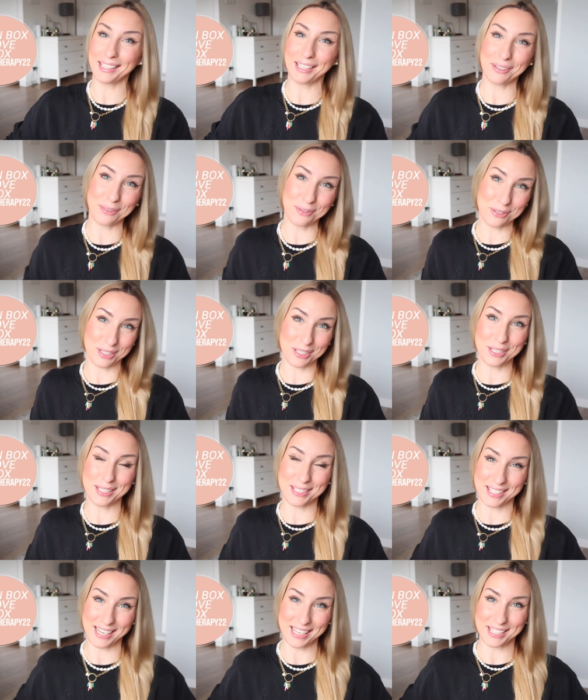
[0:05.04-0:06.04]
i jednocześnie
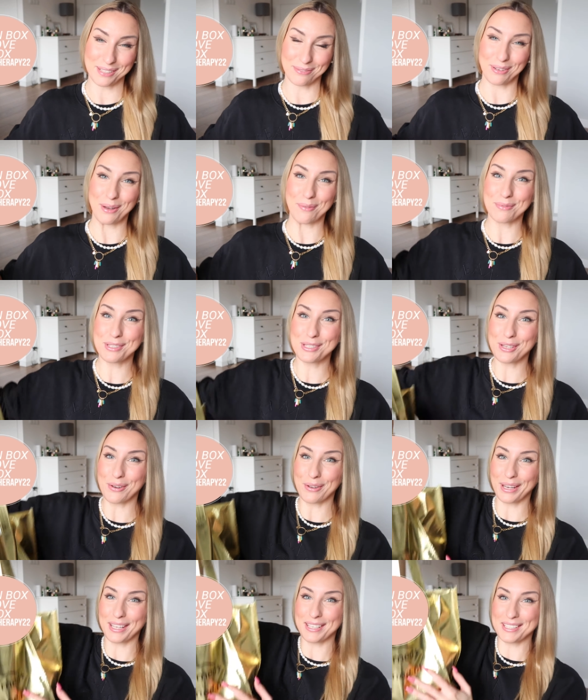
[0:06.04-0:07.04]
zdradzę wam, co
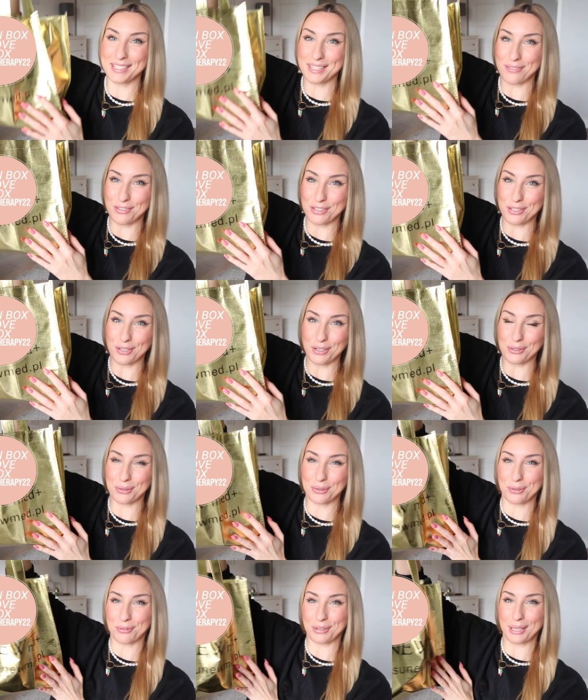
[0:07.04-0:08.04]
jest w
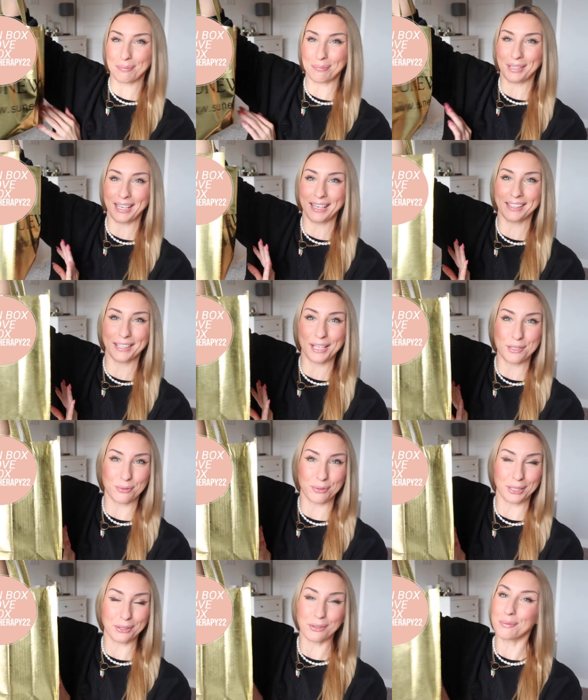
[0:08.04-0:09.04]
środku w tej pięknej
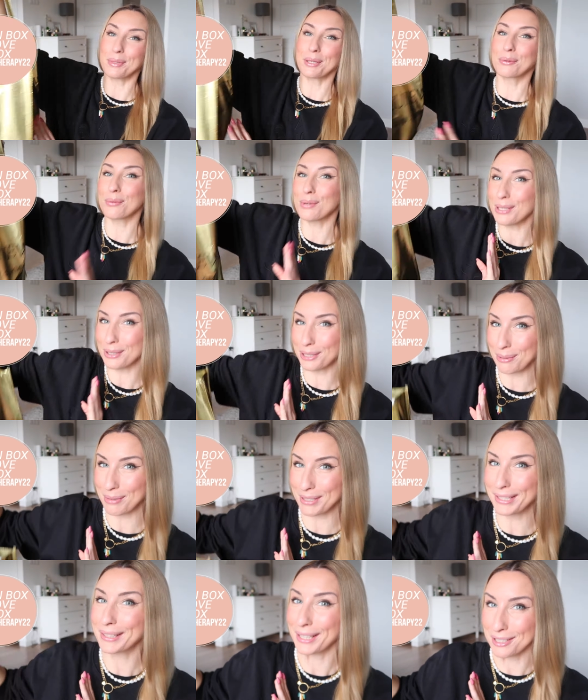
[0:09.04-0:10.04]
złotej tobie, która na
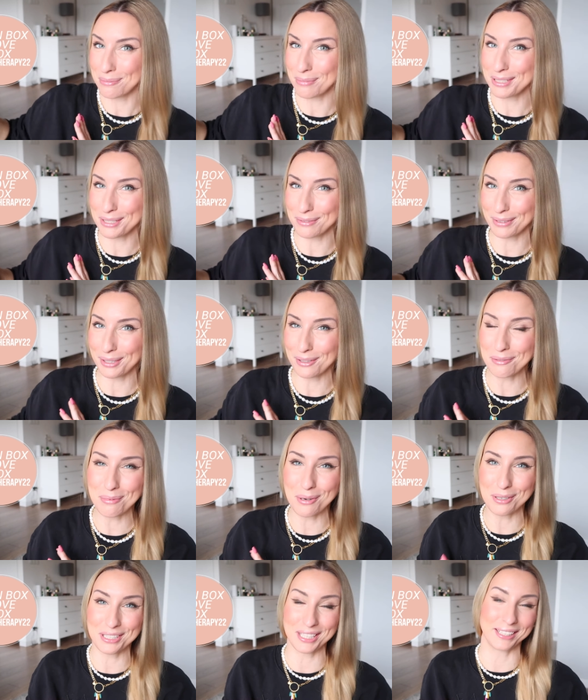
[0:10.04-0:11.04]
tabelę też będzie w I Love
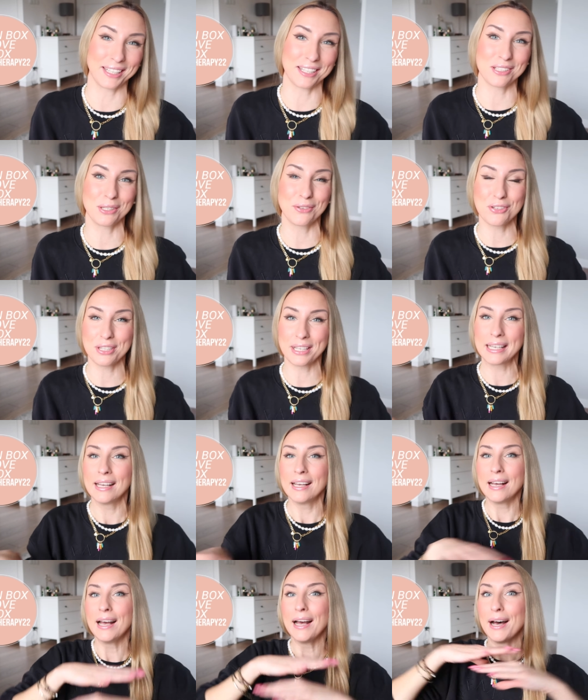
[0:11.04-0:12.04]
Boxie. Także dziewczyny,
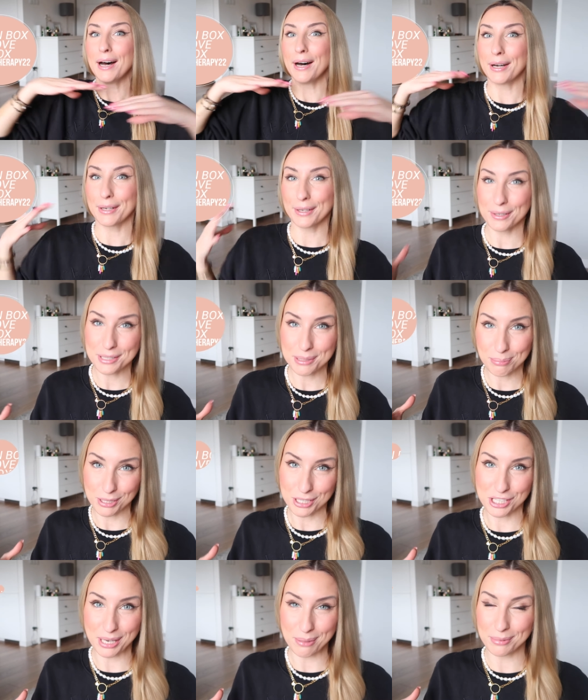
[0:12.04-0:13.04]

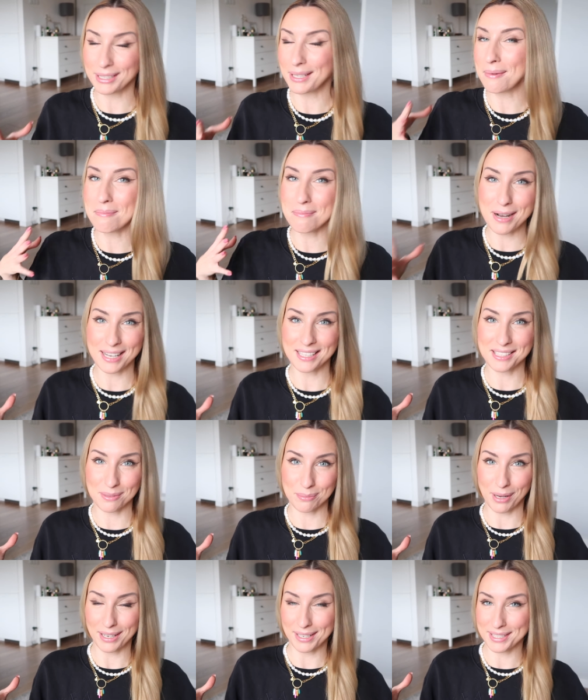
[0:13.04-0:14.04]
rozpieszczamy
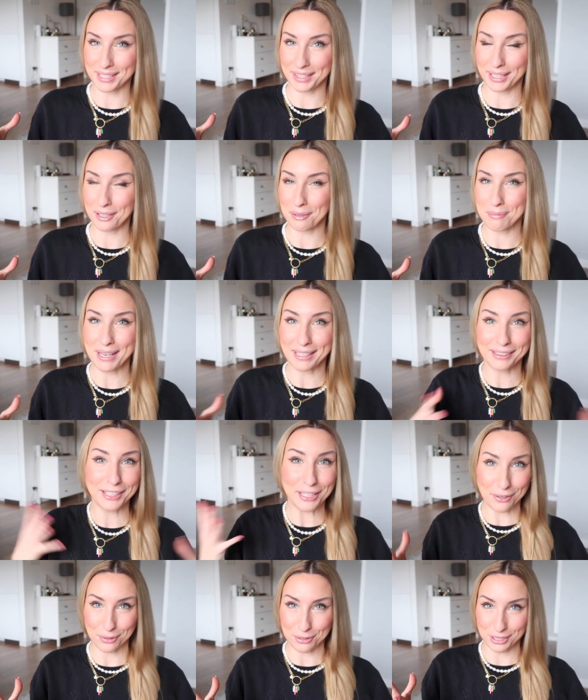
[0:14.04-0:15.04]
maksymalnie z Natalią, jak
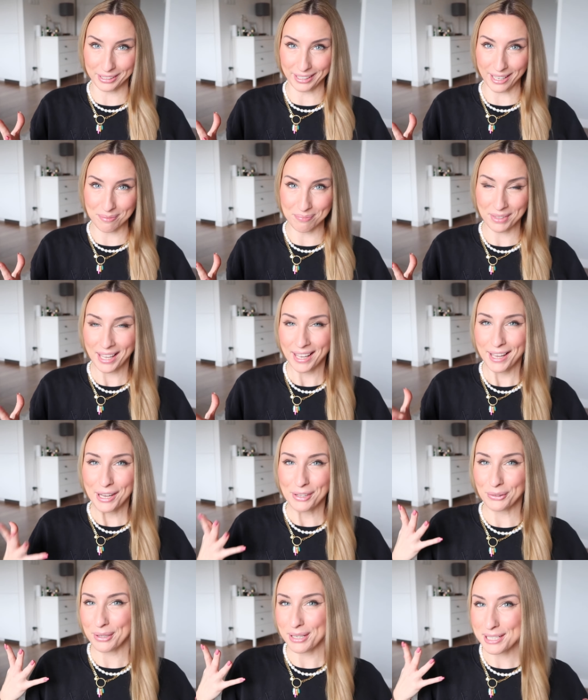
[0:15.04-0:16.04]
tylko się da.
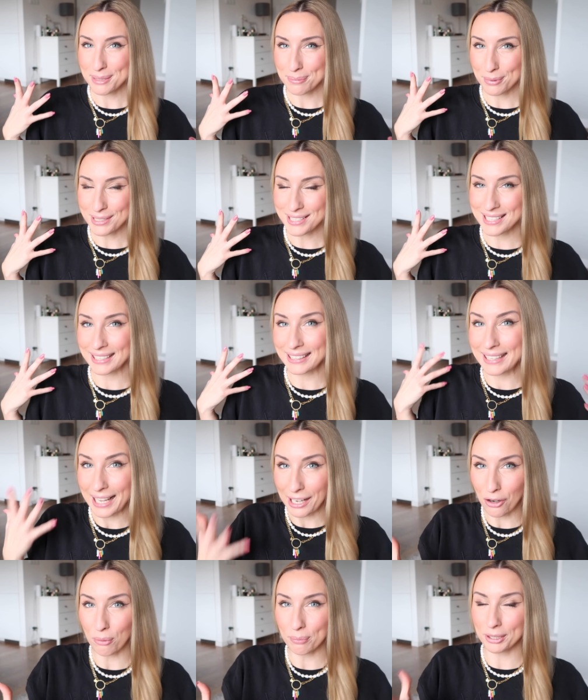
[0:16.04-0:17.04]
To jest box dla
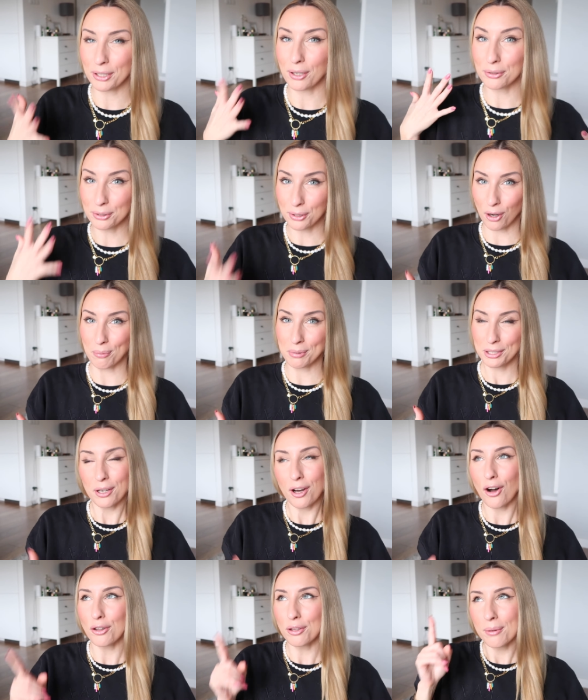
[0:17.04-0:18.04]
kobiet, od kobiet,
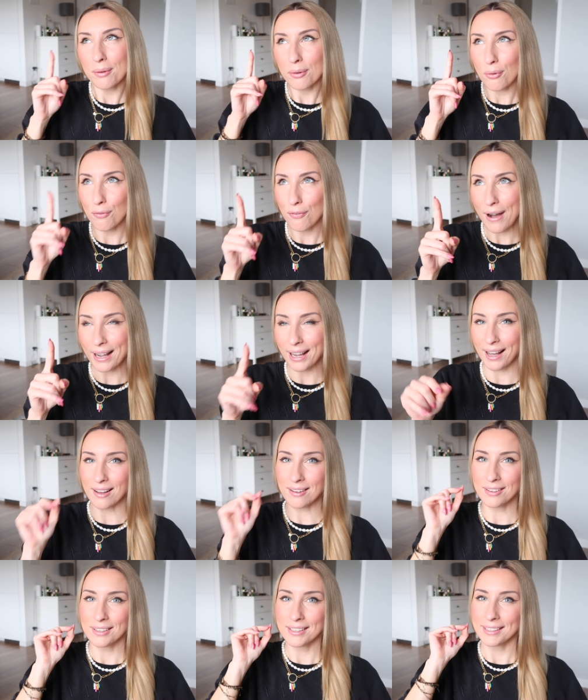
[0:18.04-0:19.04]
od,
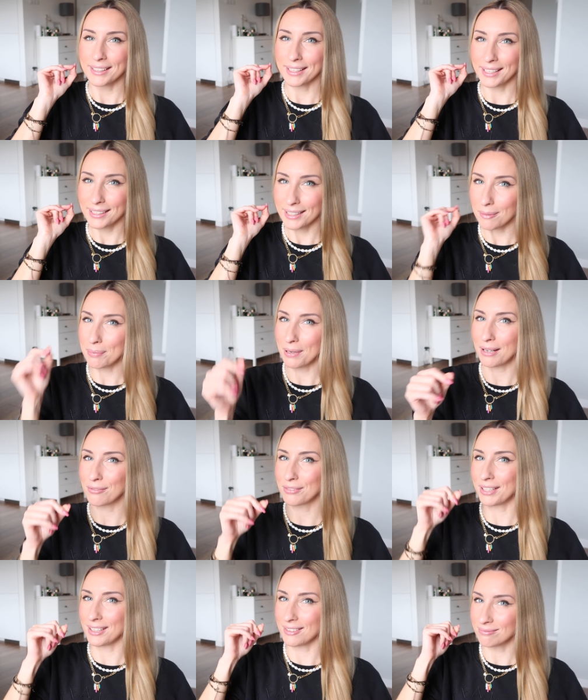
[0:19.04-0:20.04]
uwaga, taki
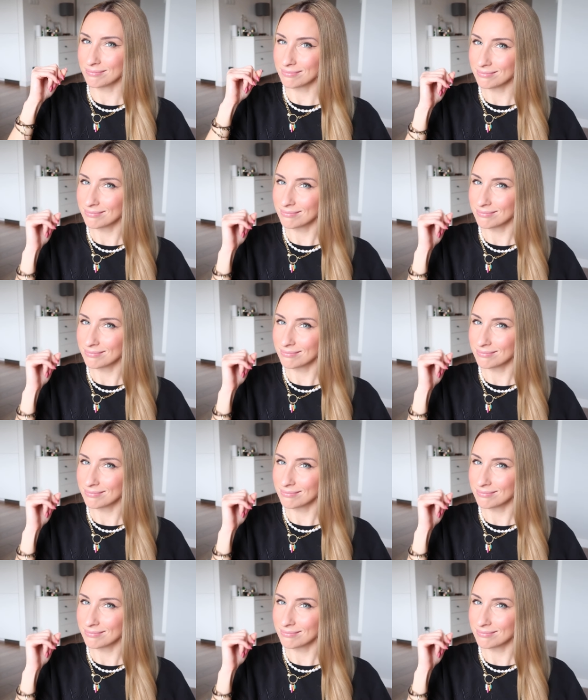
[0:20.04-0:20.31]
naprawdę